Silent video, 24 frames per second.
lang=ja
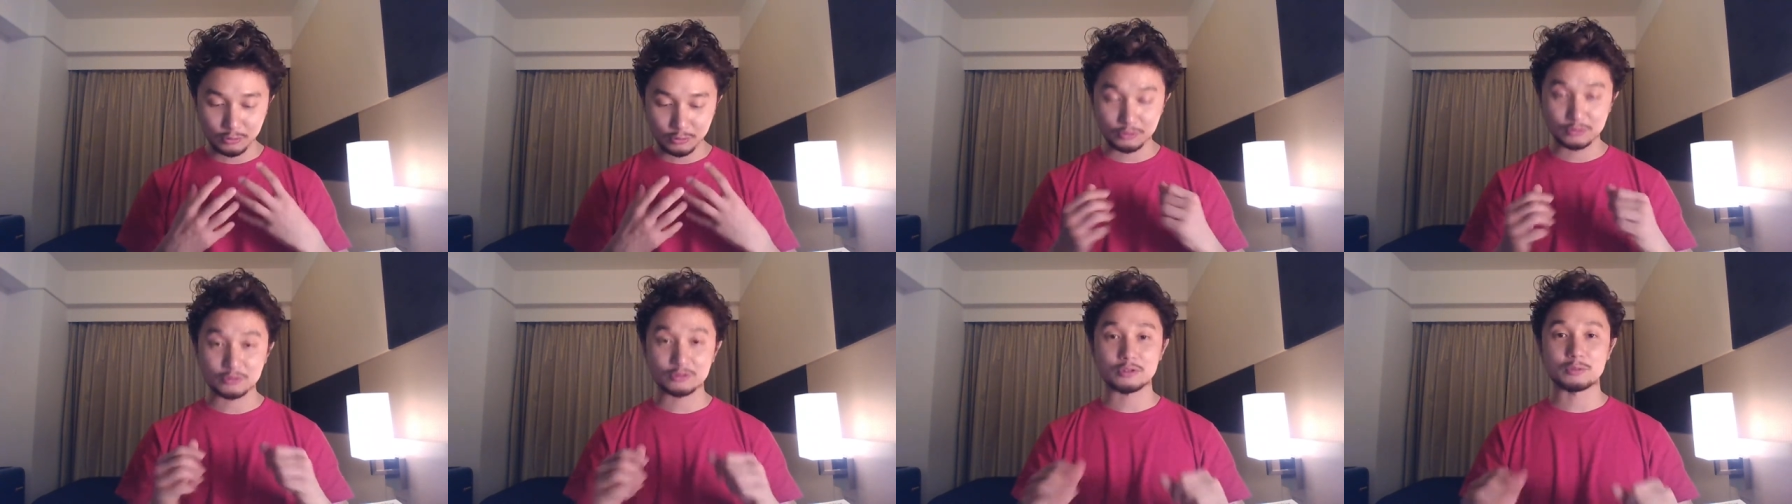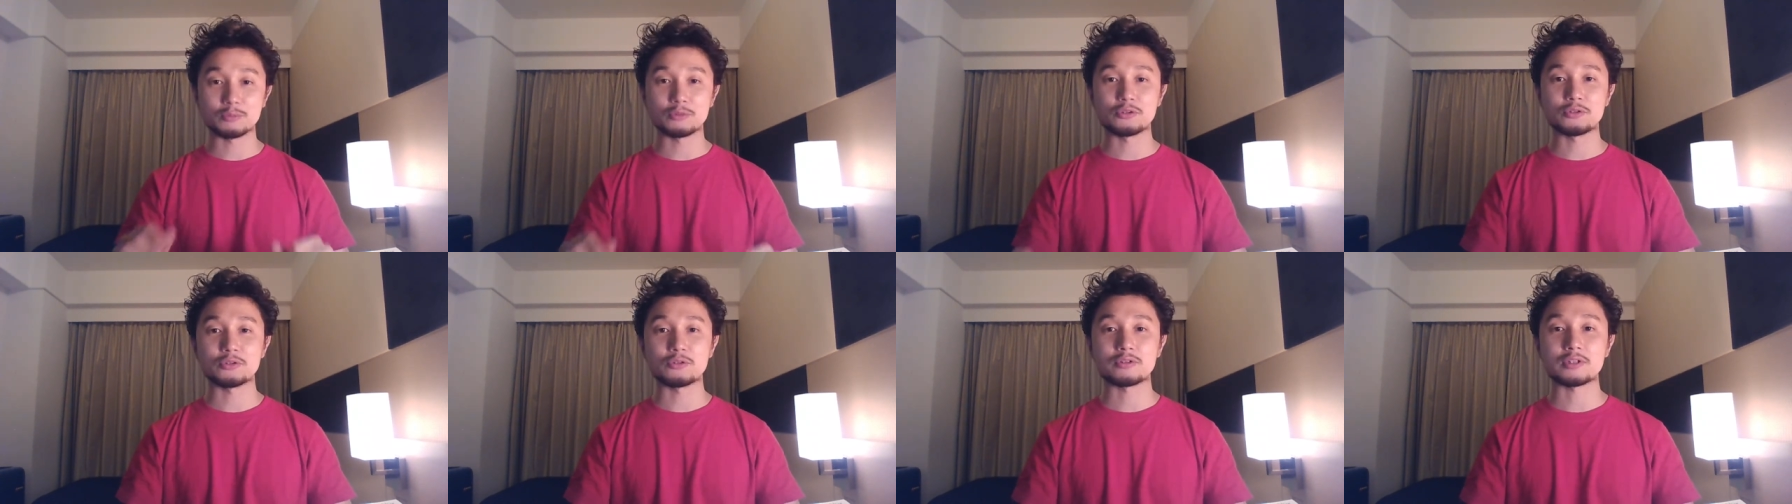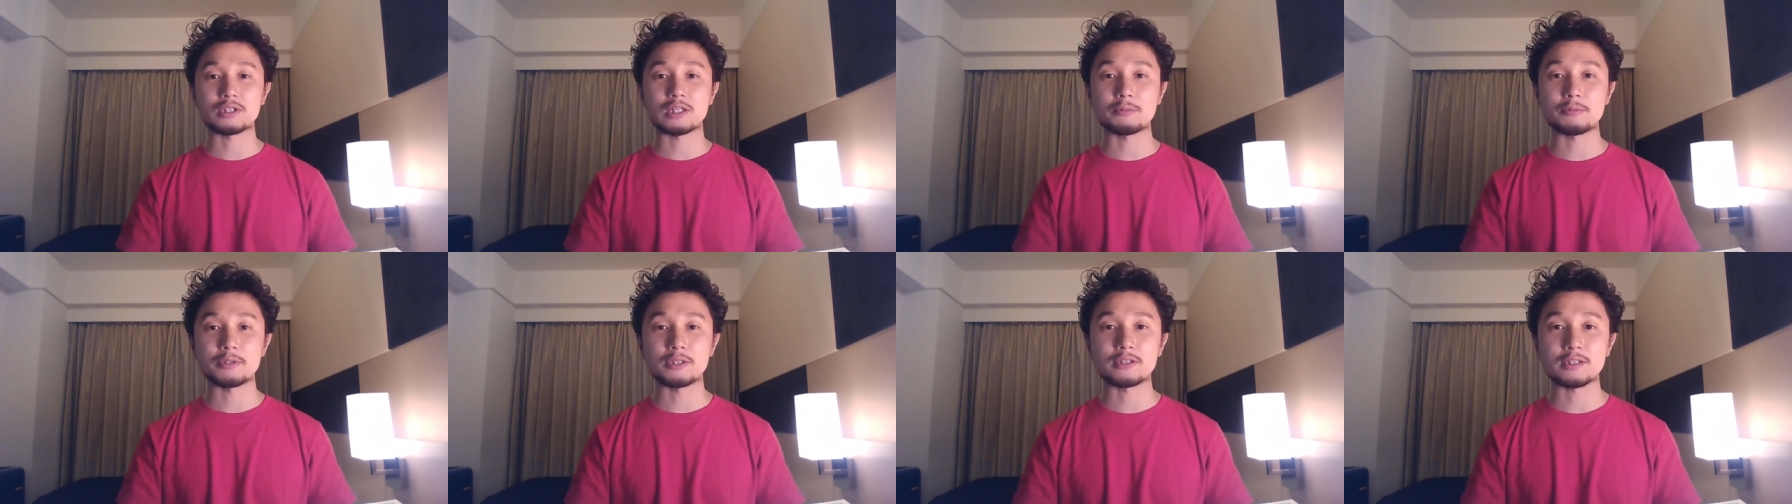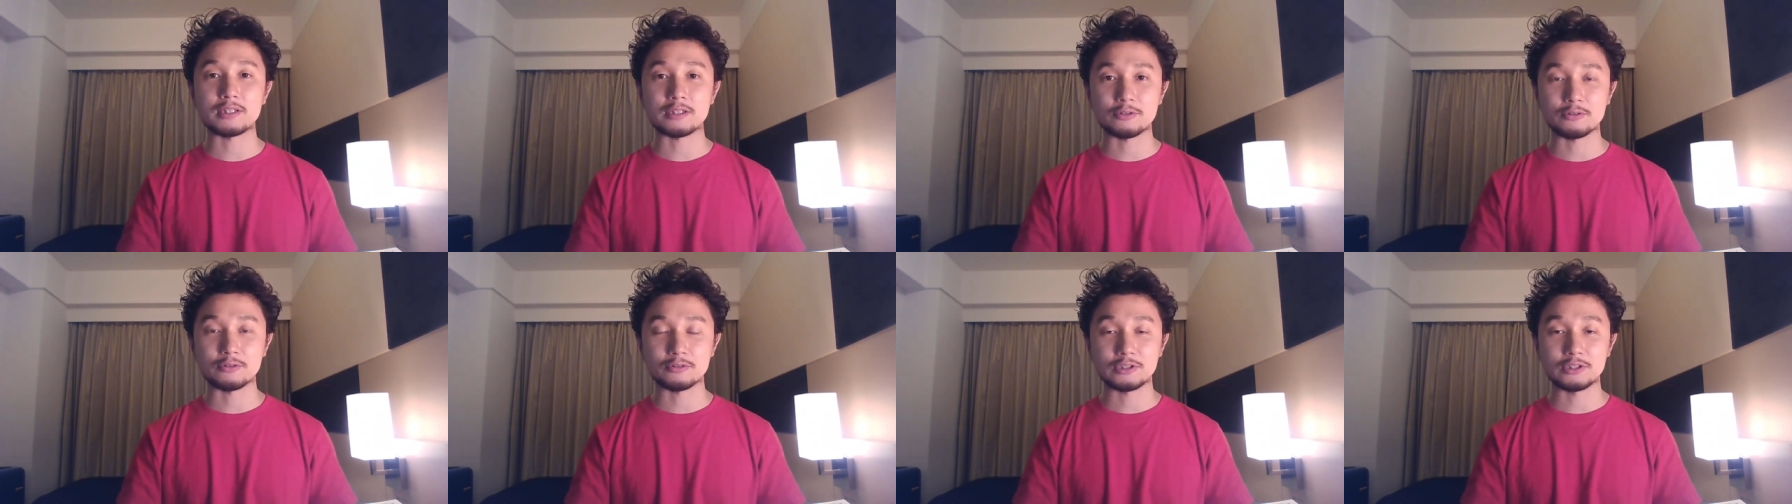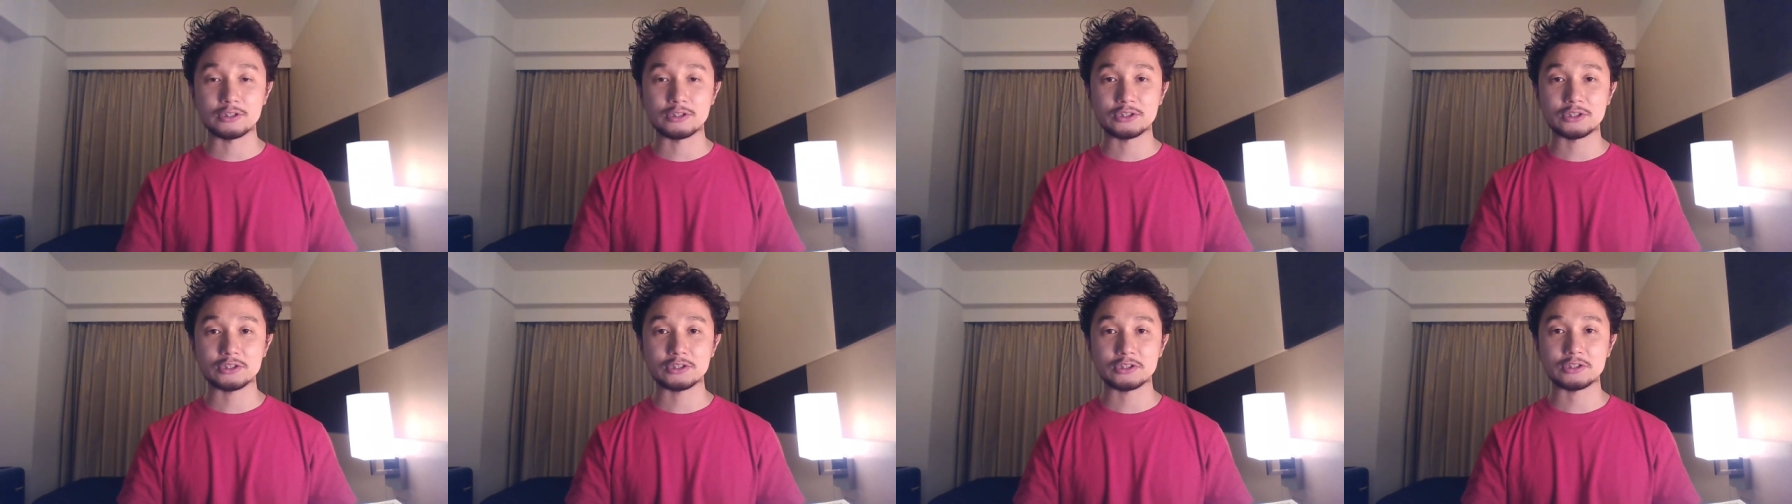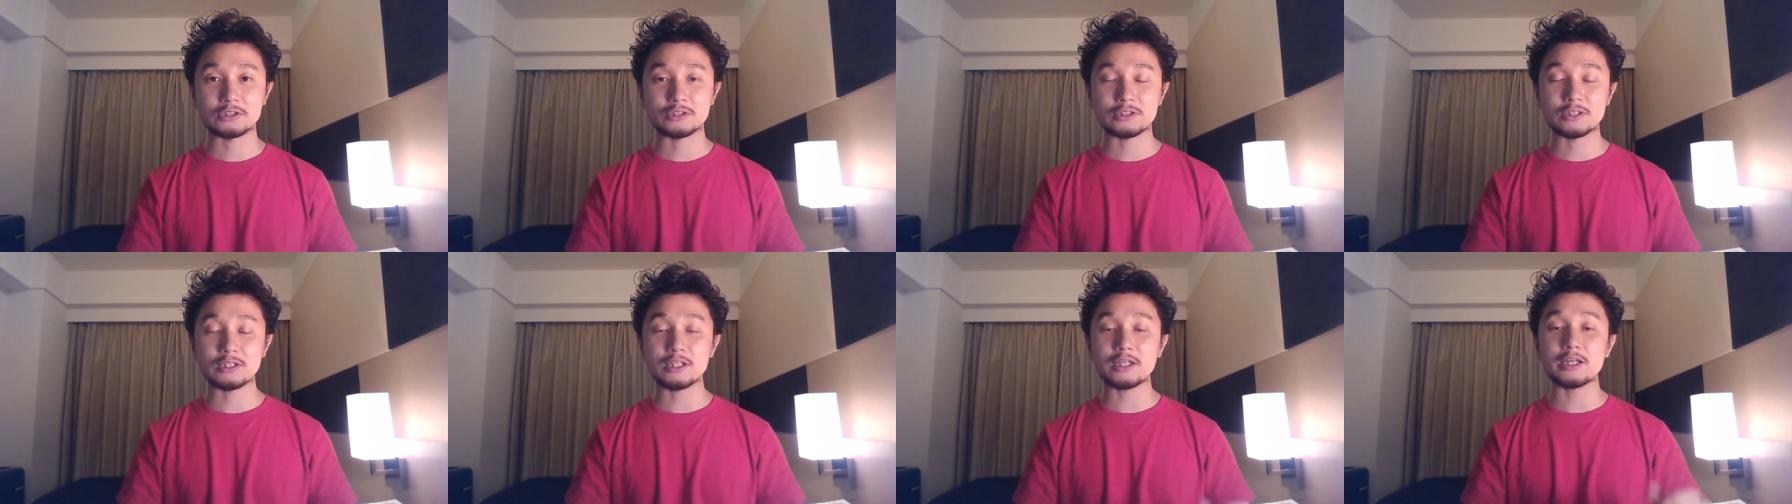くんと物を食べたと認識
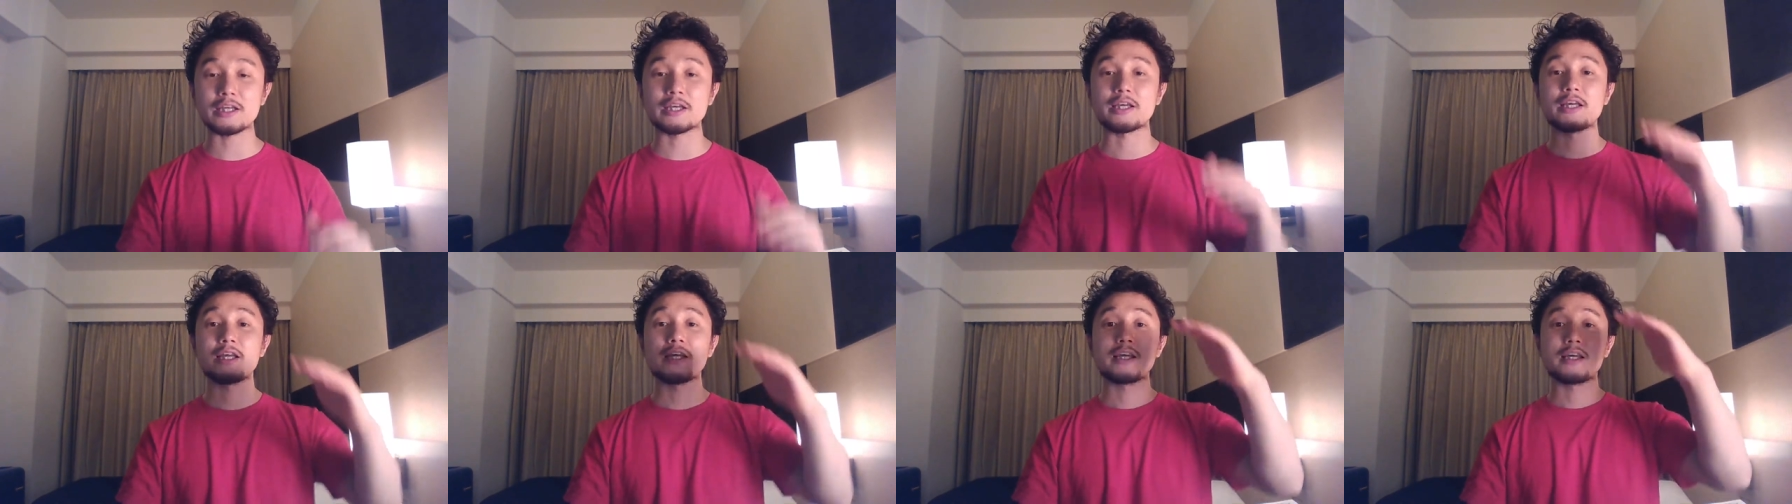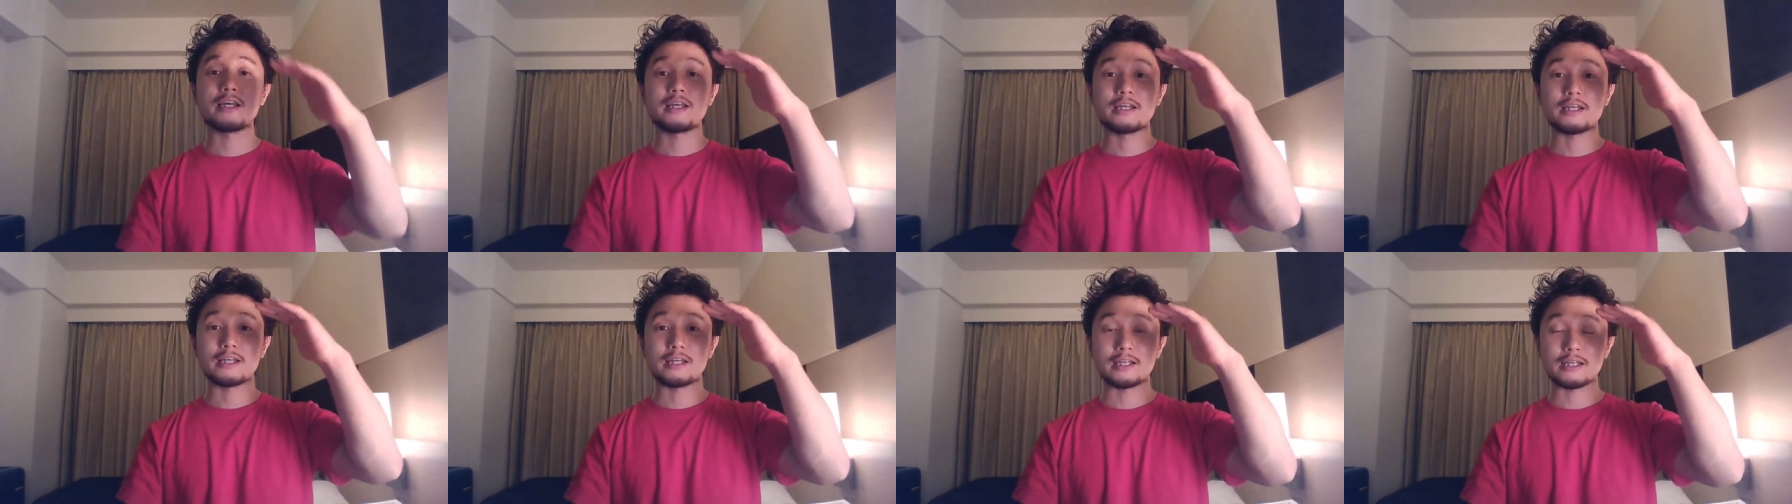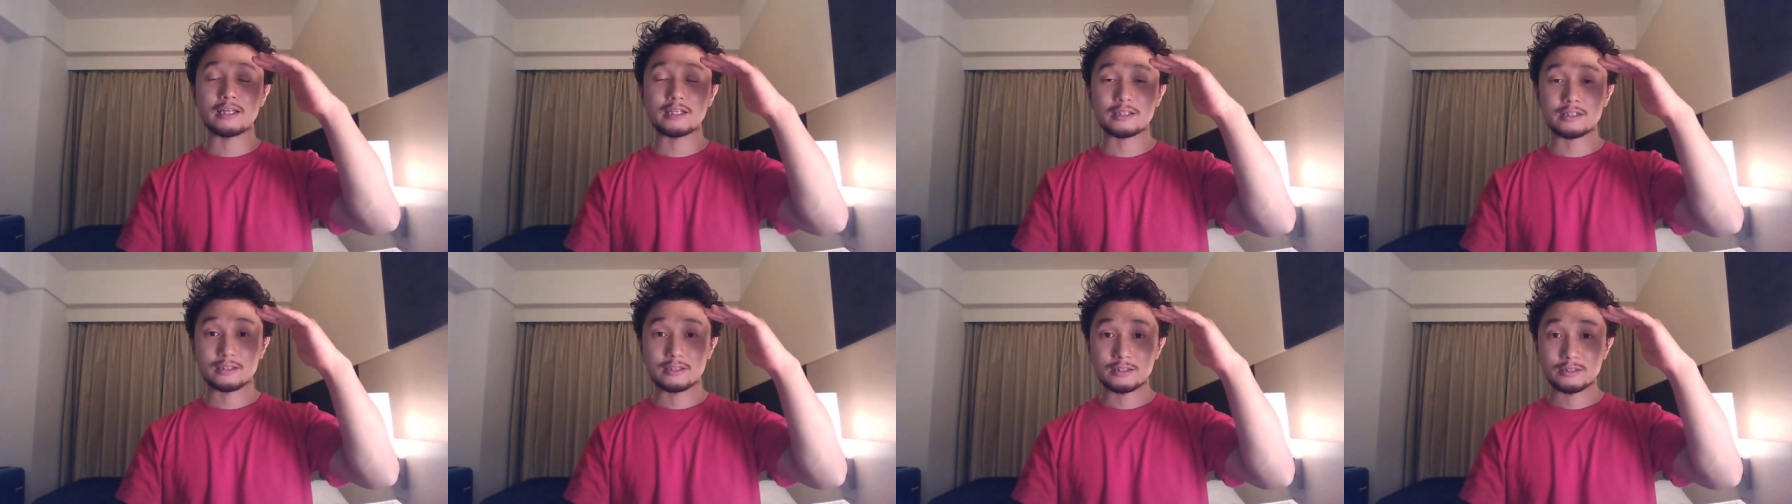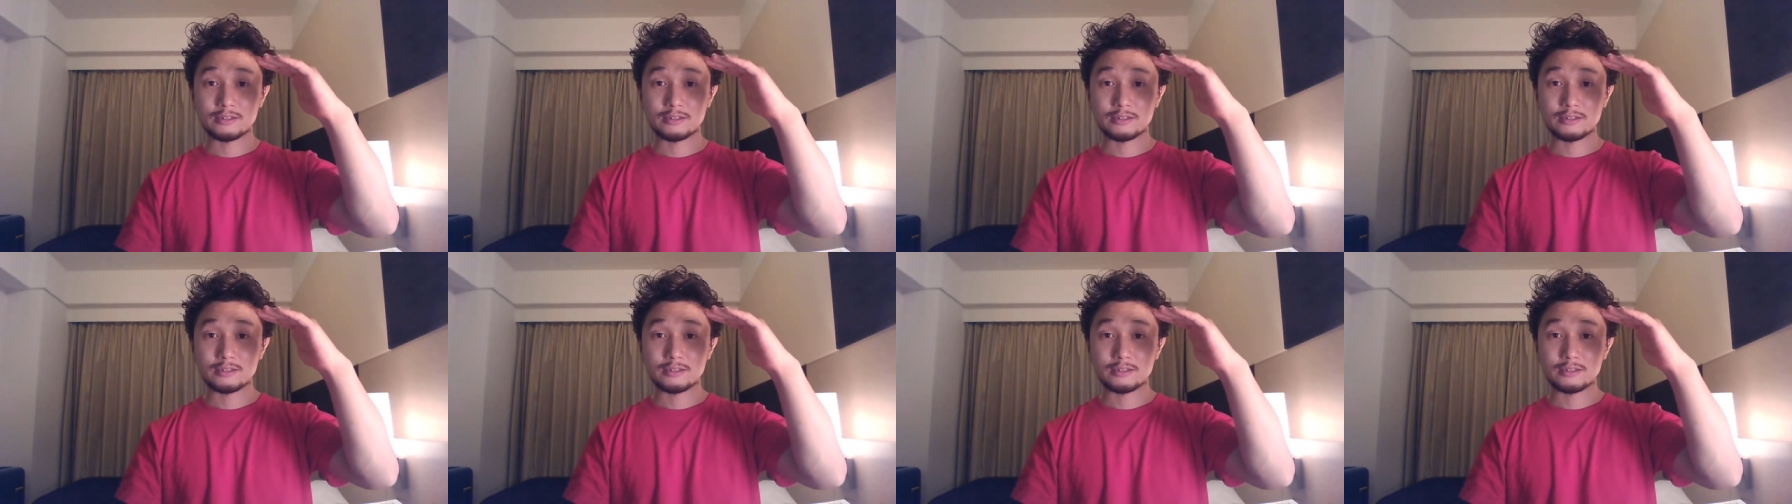して、えー、